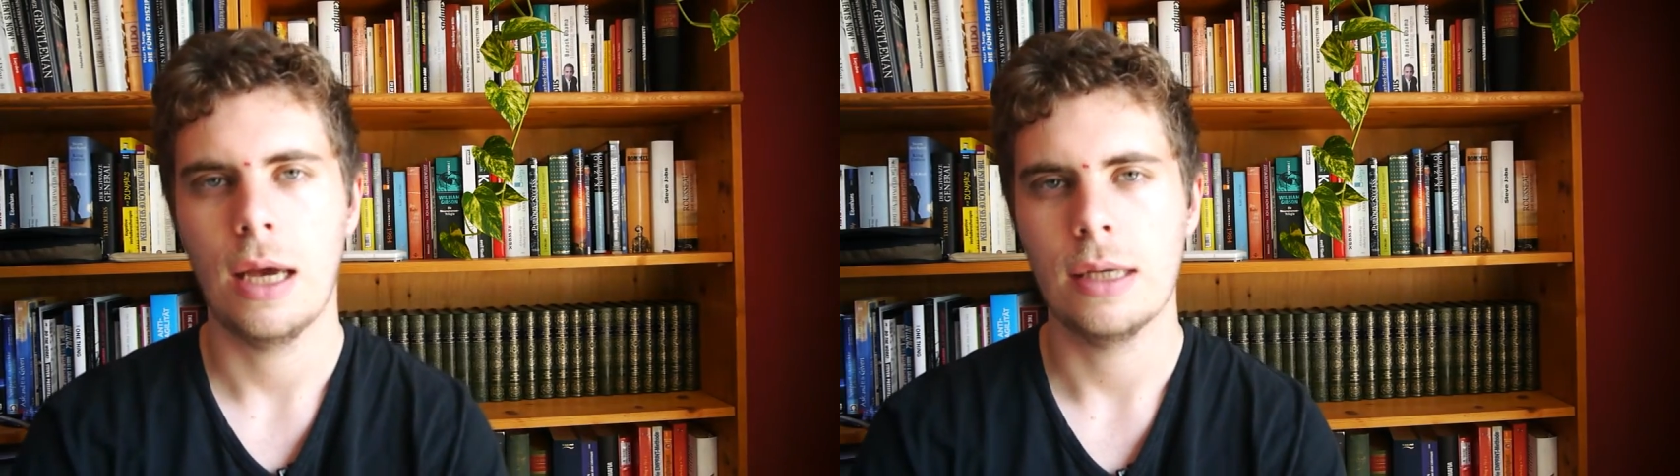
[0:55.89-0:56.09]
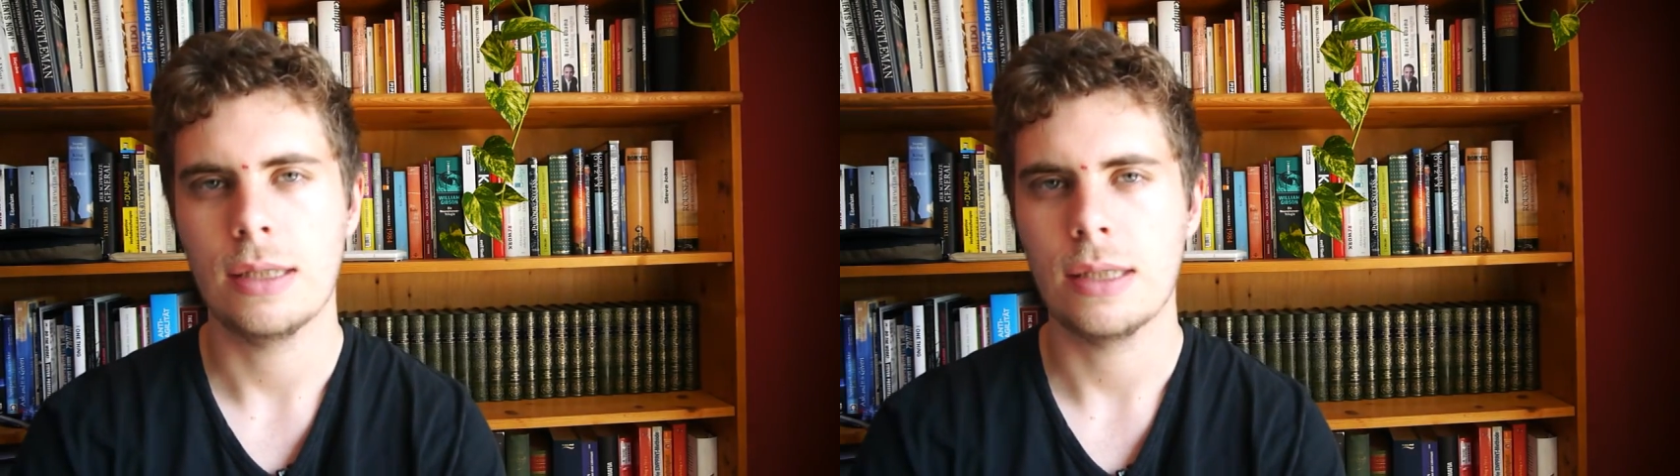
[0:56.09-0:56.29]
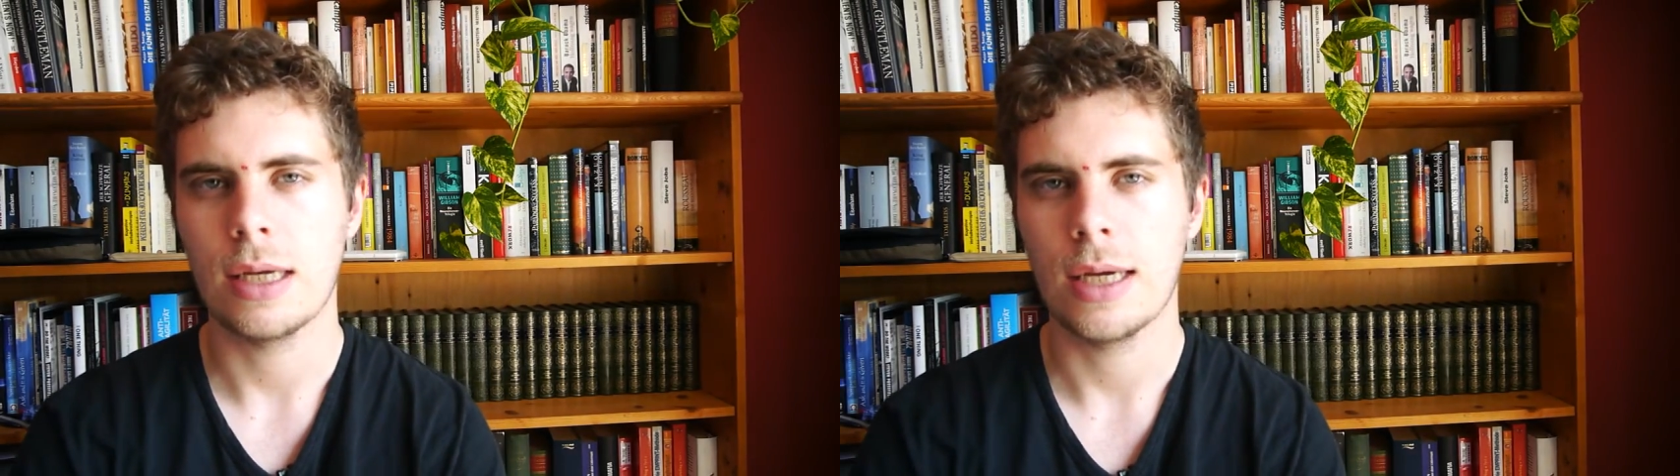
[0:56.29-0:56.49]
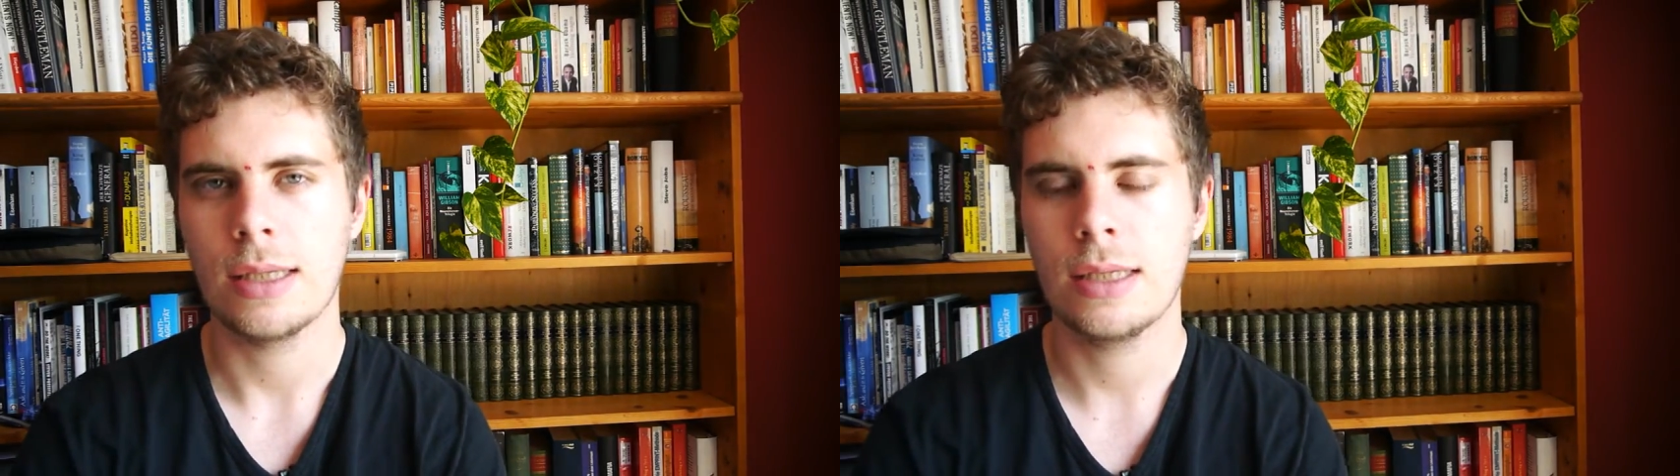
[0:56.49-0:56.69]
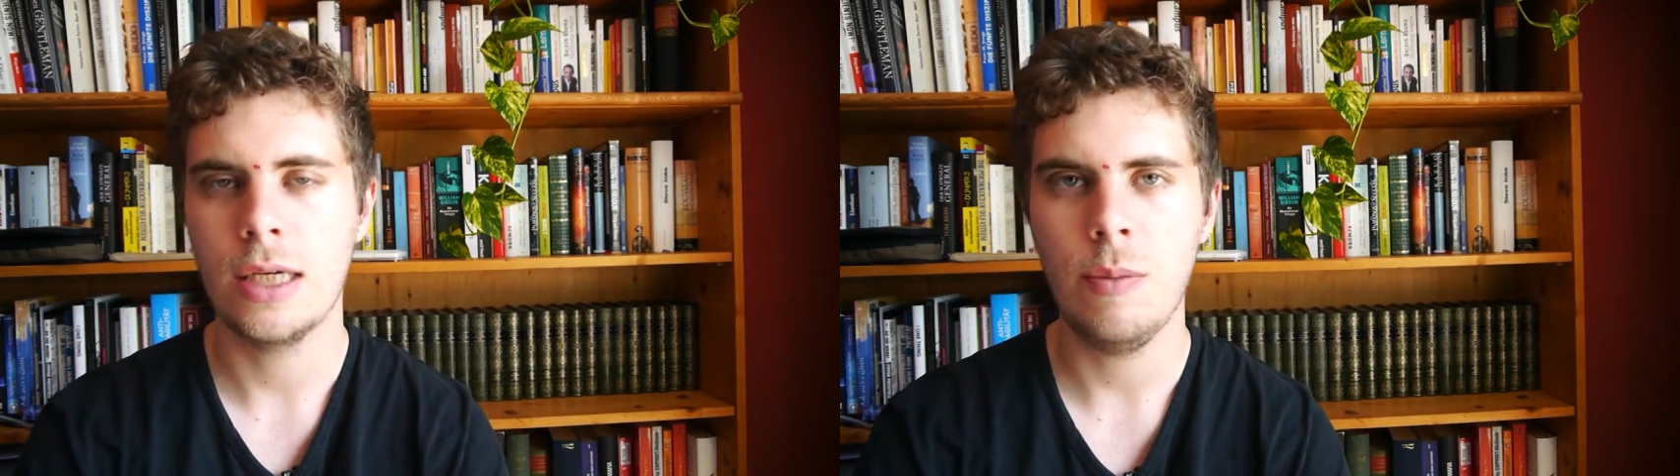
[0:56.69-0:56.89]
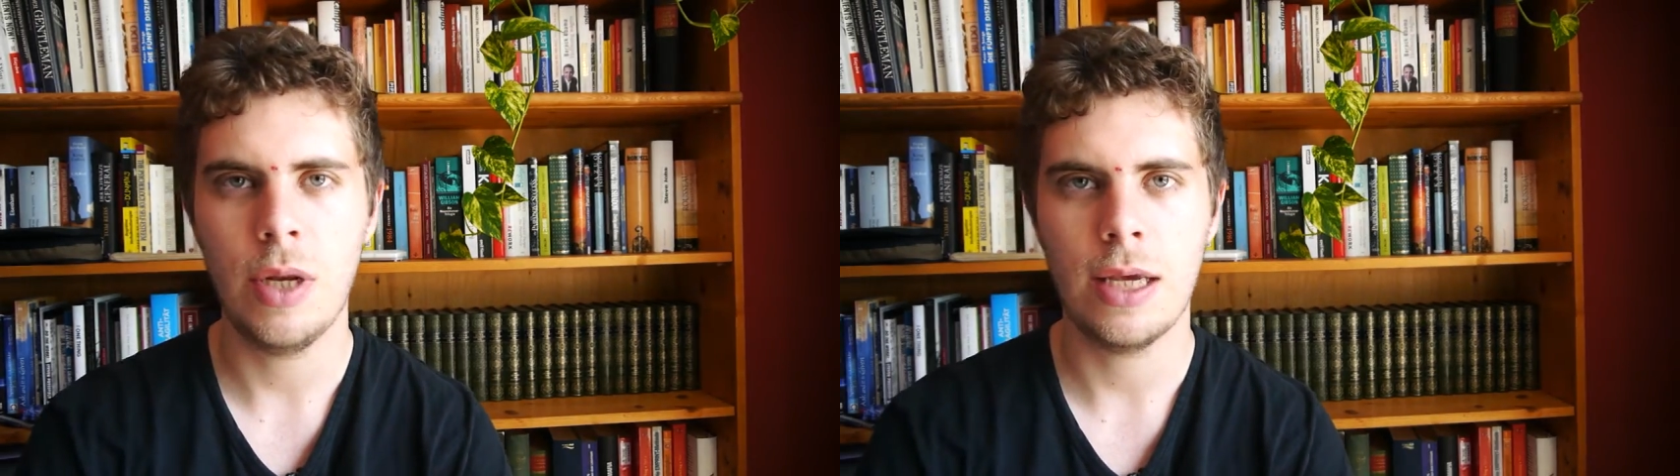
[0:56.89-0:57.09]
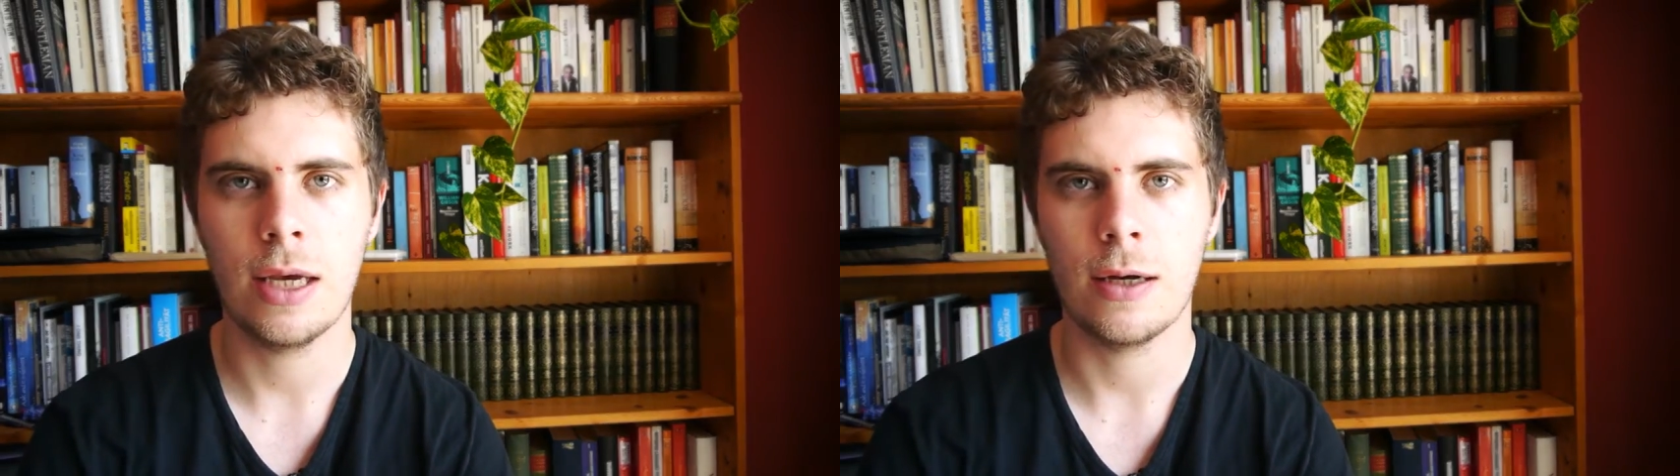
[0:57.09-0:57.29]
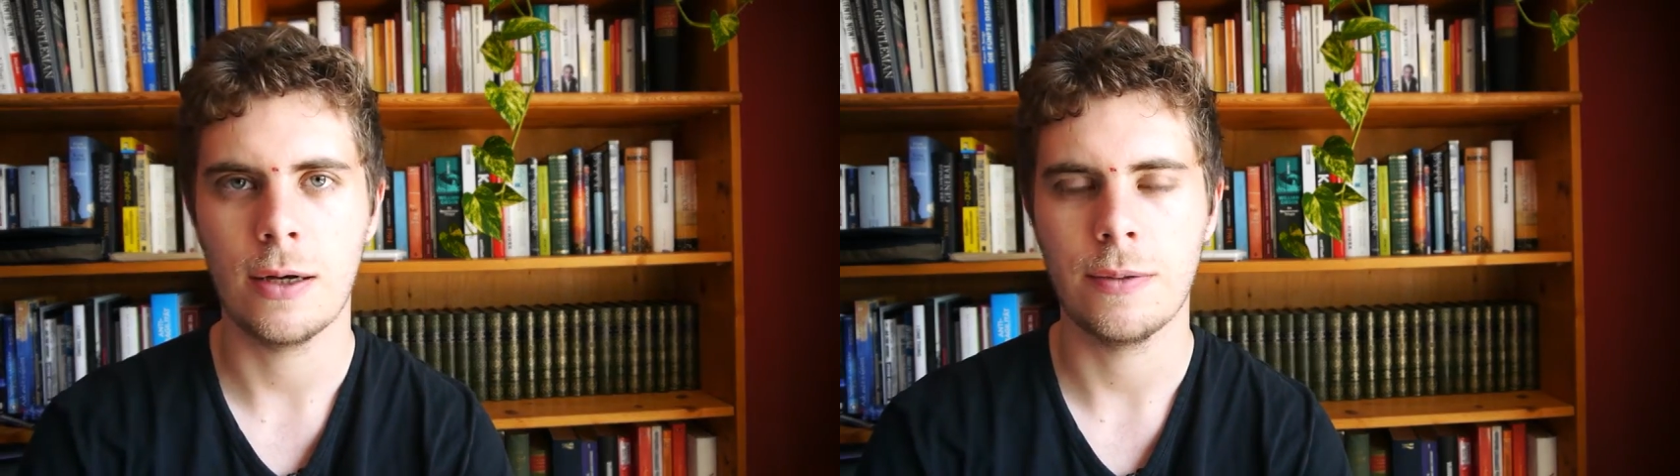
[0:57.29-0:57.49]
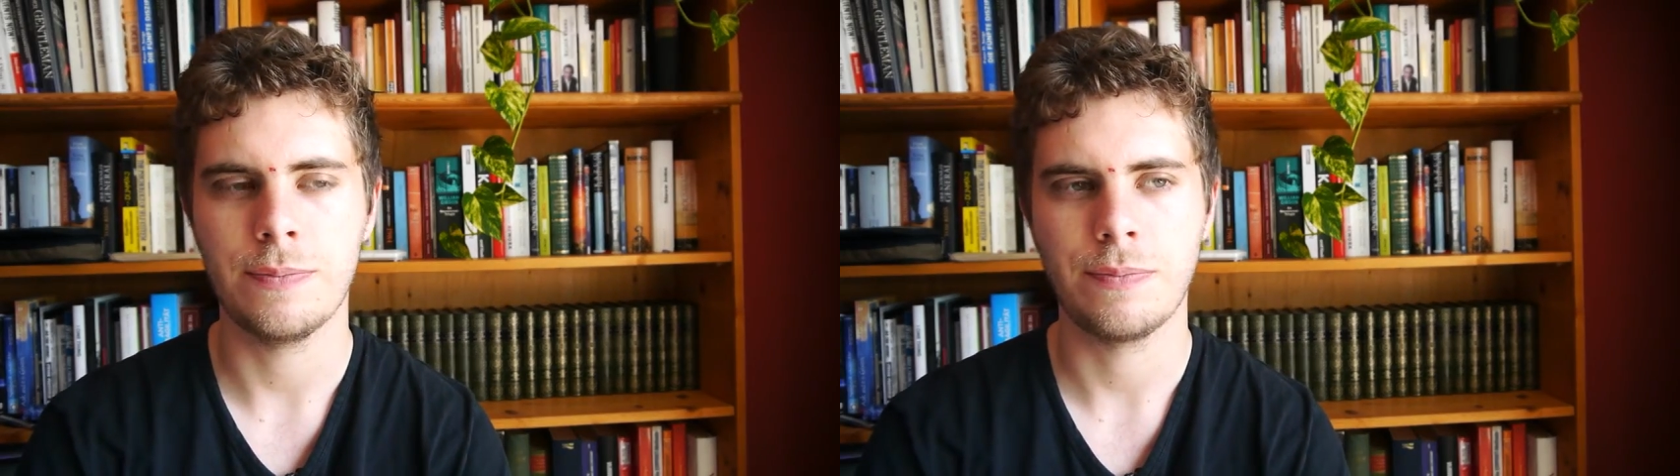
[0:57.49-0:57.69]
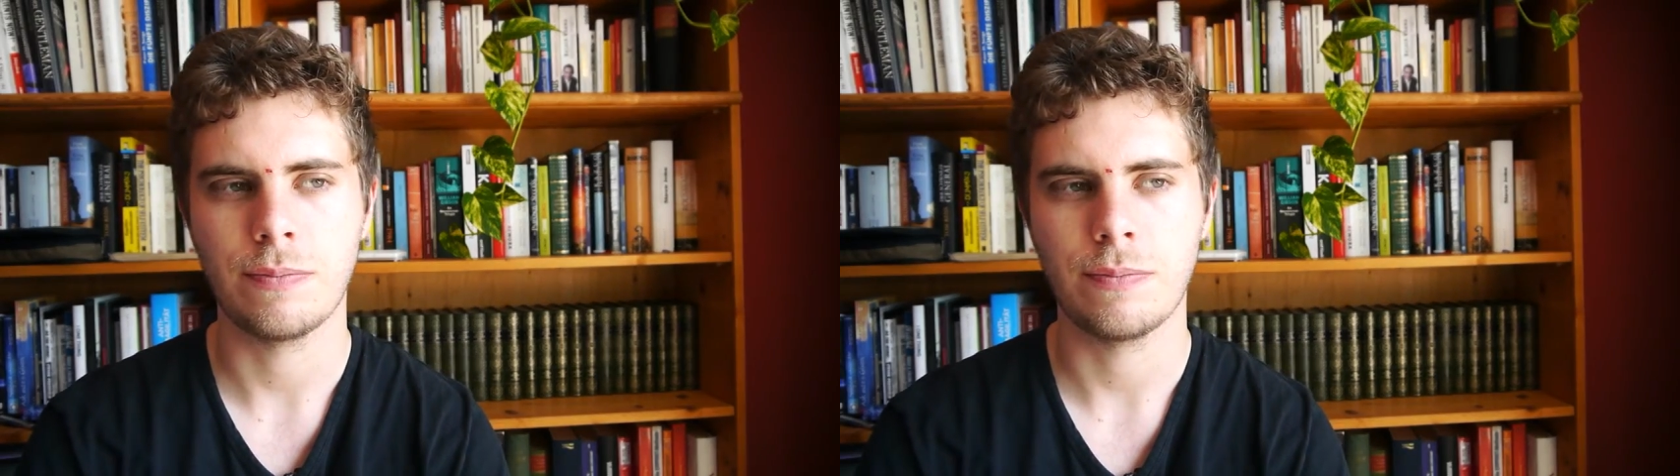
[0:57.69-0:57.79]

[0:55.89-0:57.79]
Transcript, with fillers: es ist ein ziemlicher